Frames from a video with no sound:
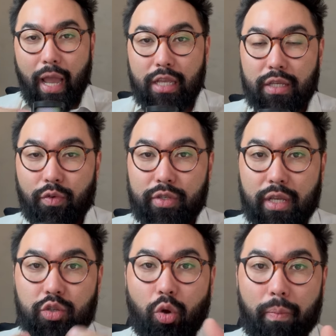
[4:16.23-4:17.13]
E se
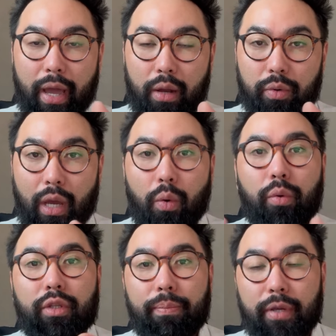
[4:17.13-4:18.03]
você souber o que a
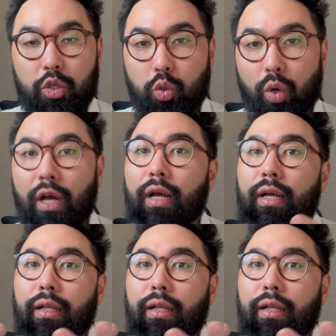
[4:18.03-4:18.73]
outra pessoa